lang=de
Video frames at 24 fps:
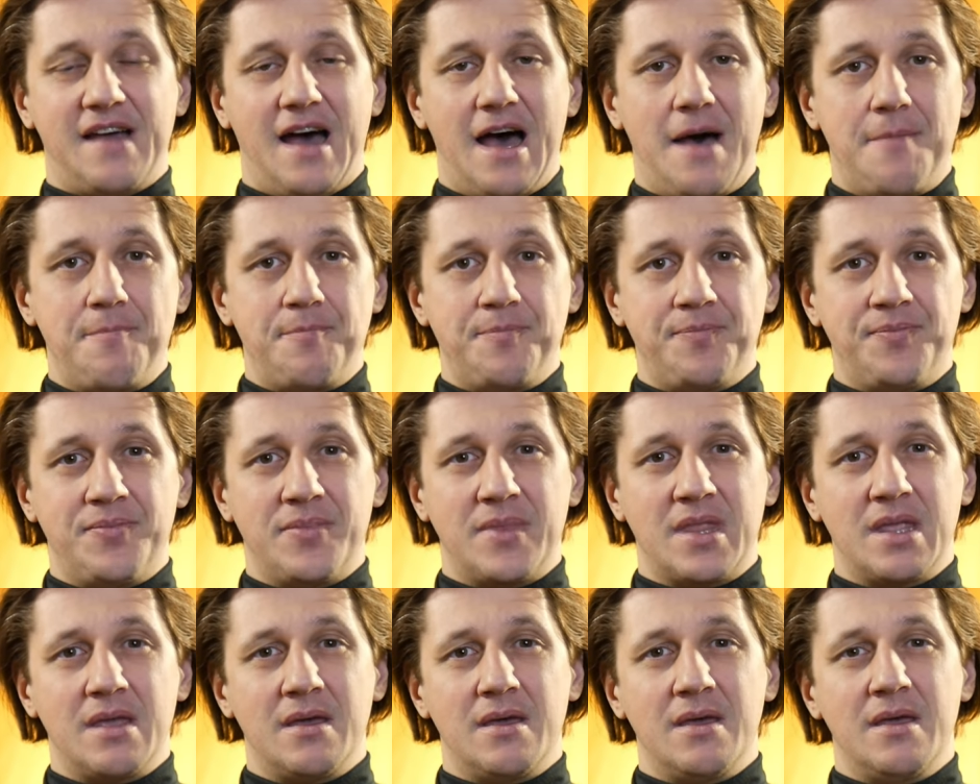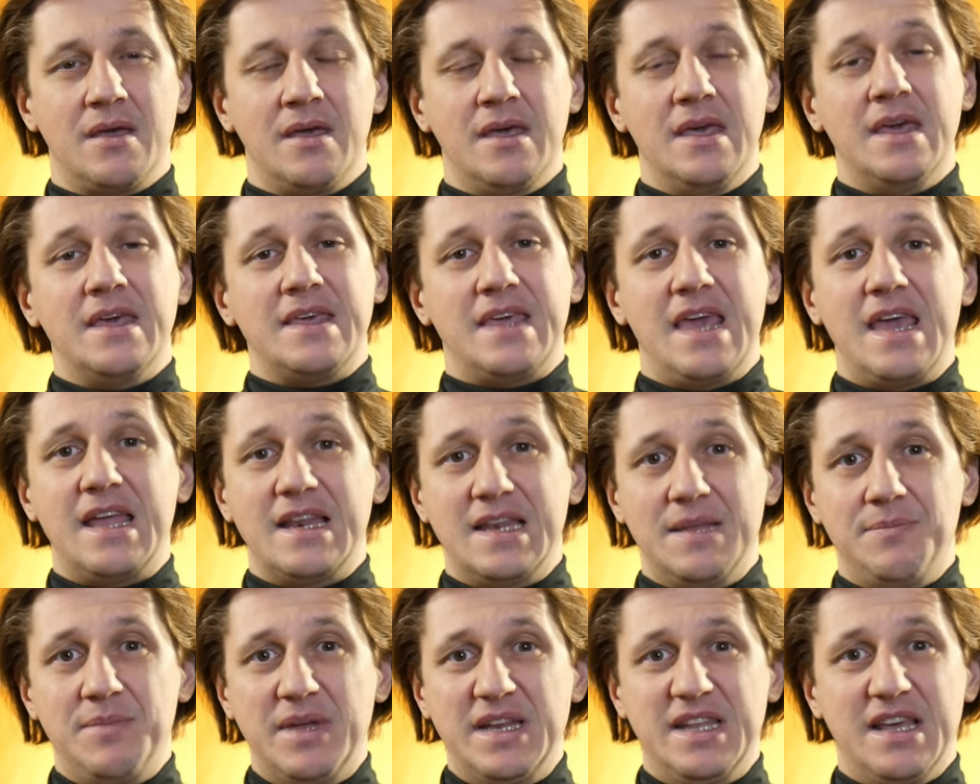haben, gegen die
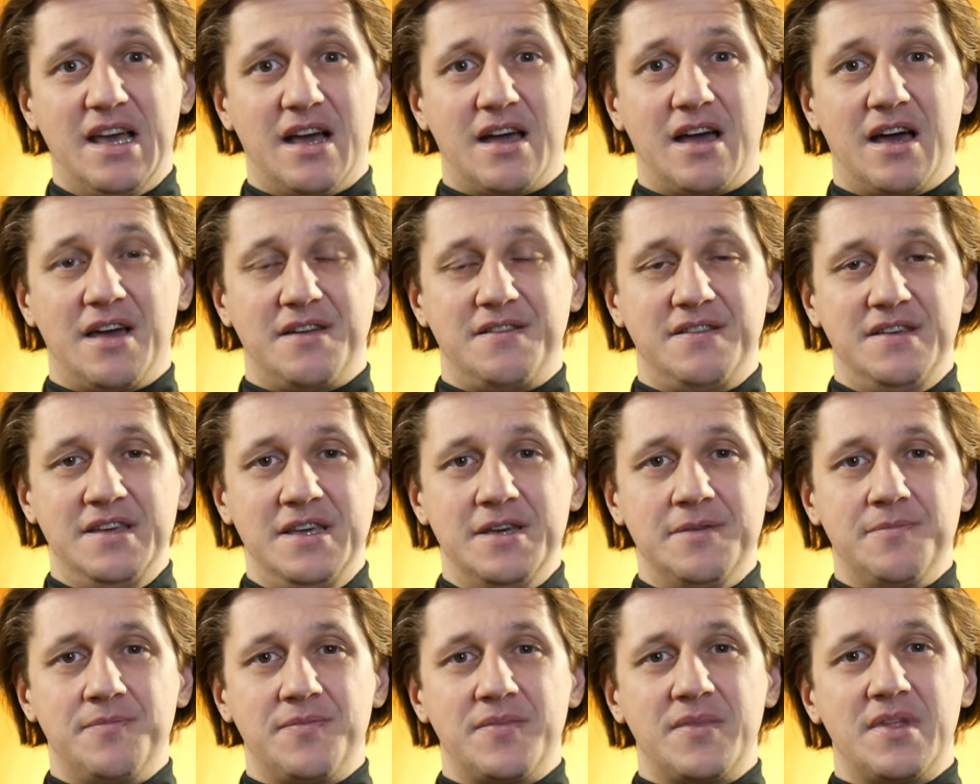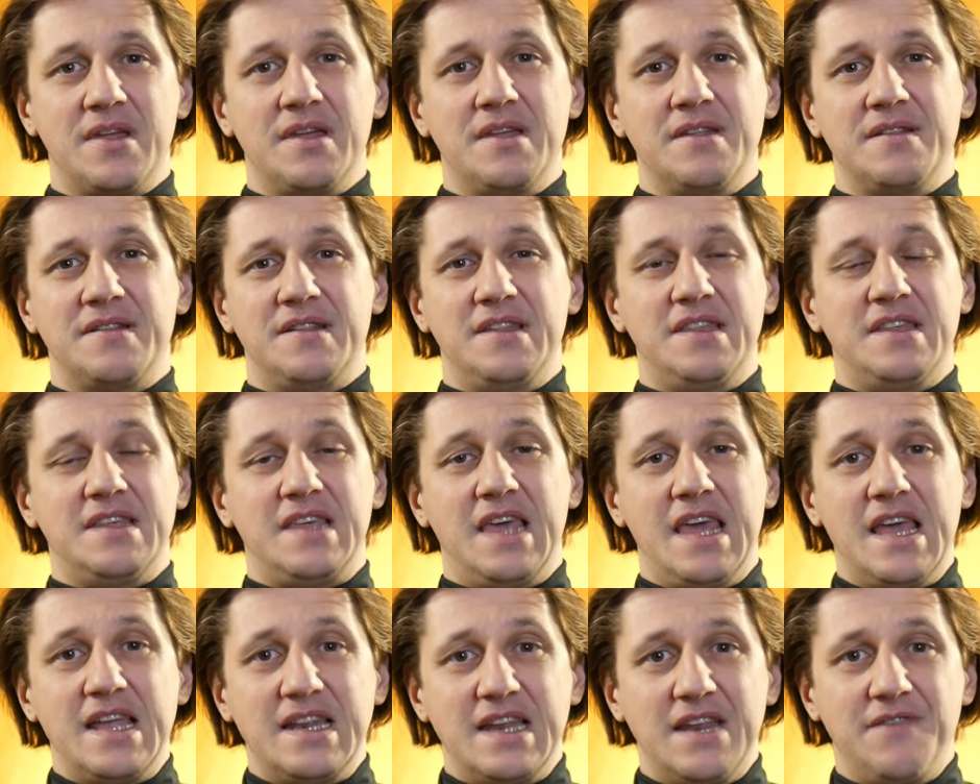Mediakratie, sich
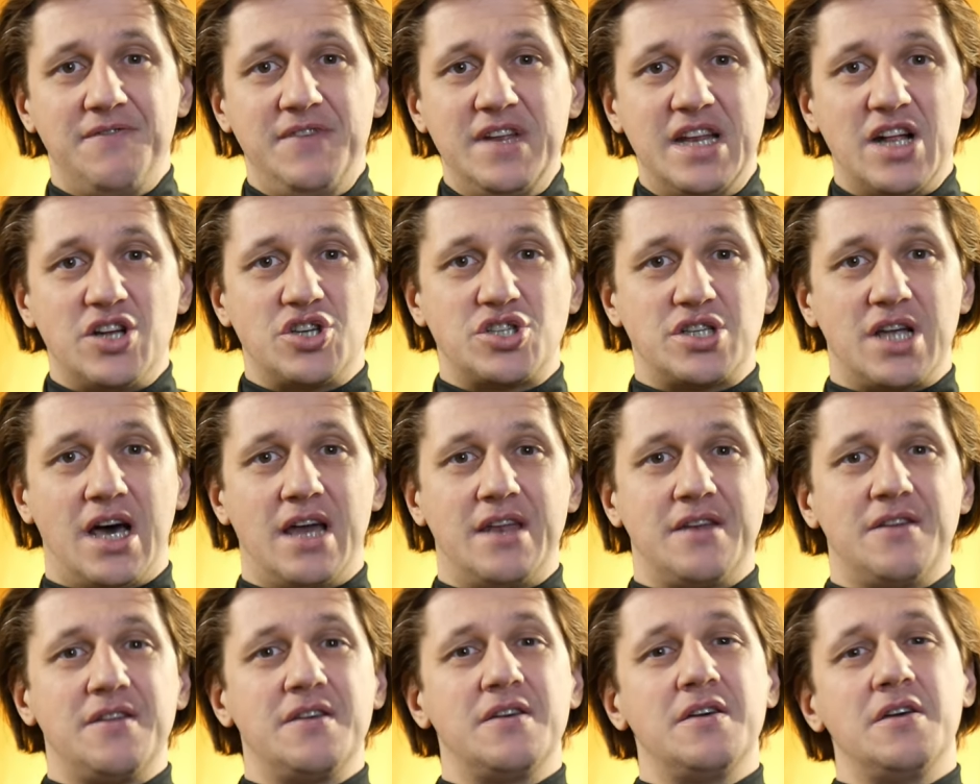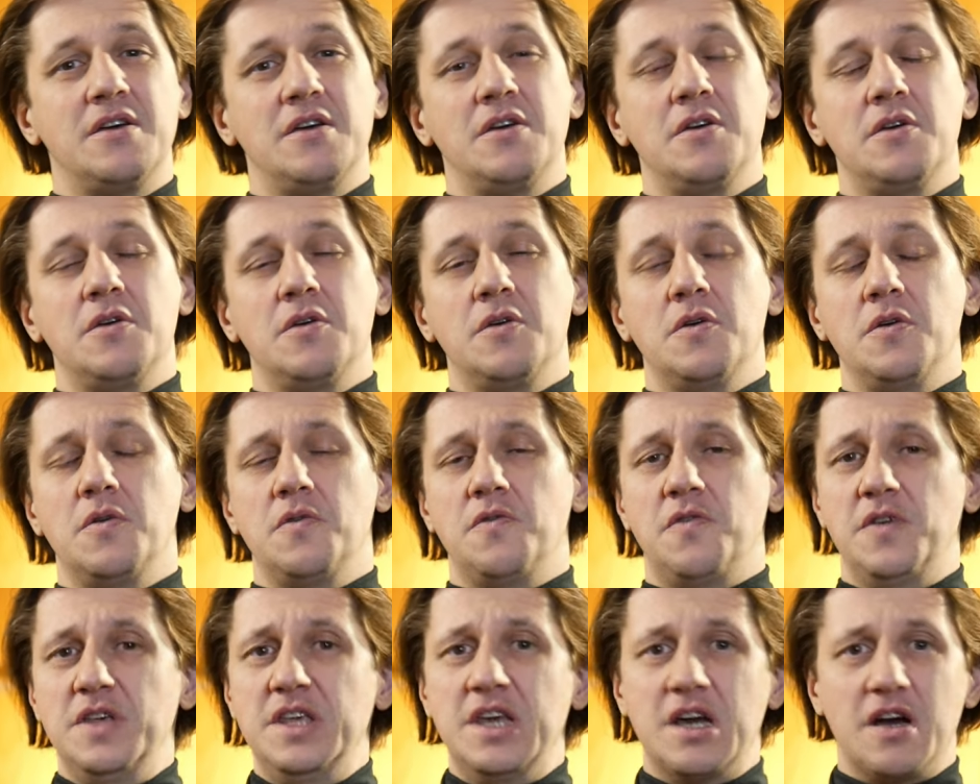gegen den Widerstand
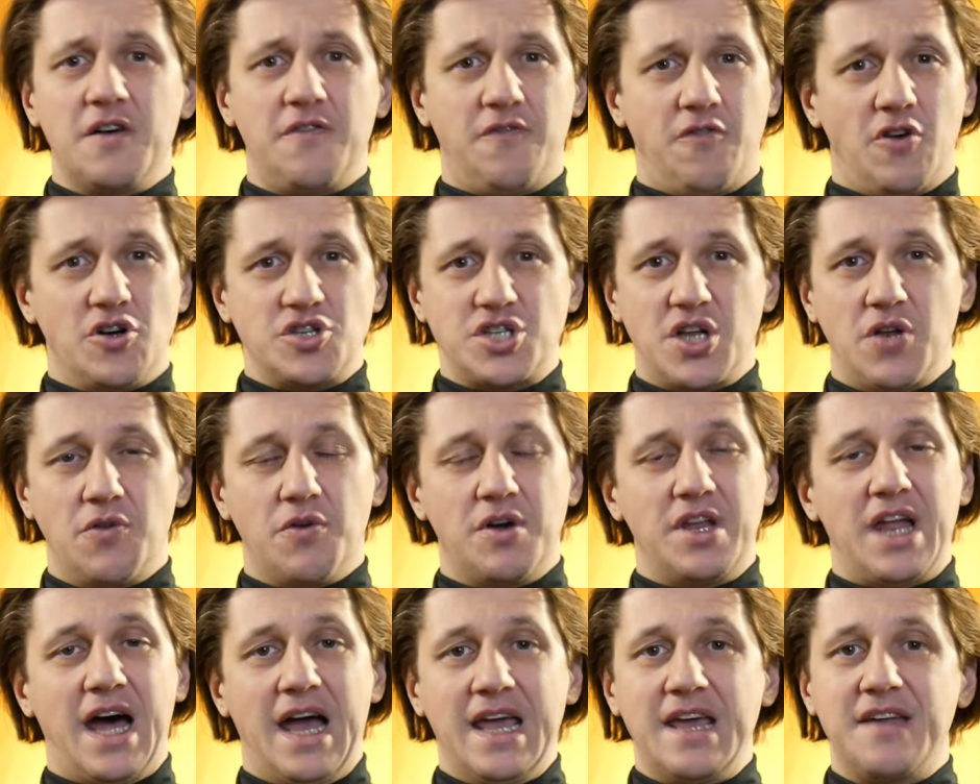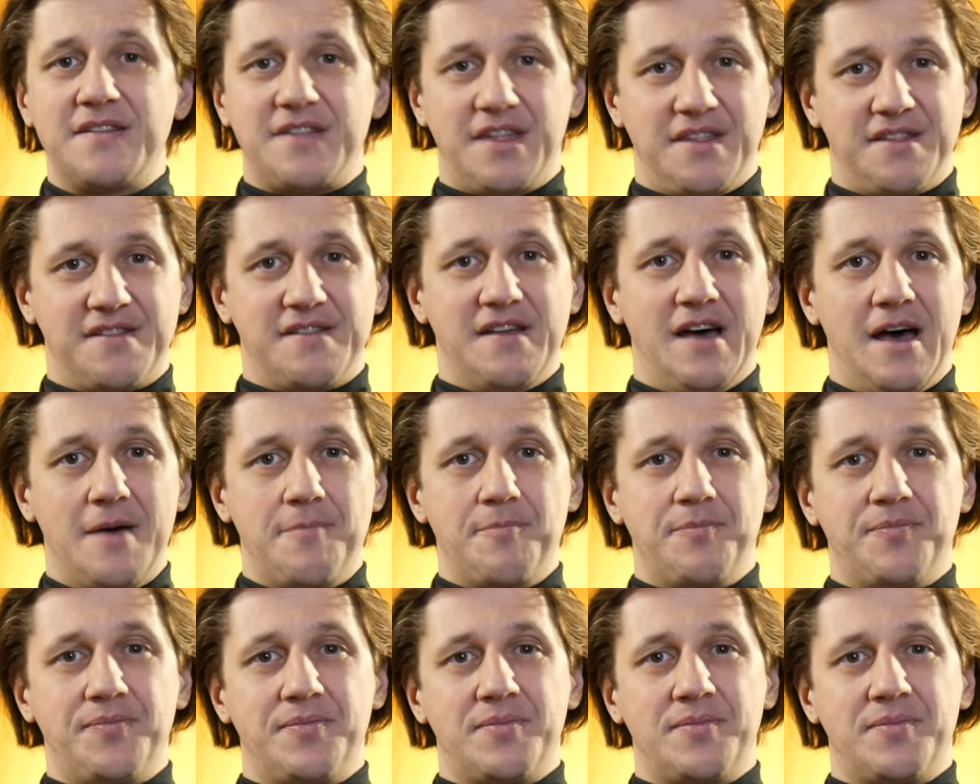für ihre Vorstellungen eingesetzt haben.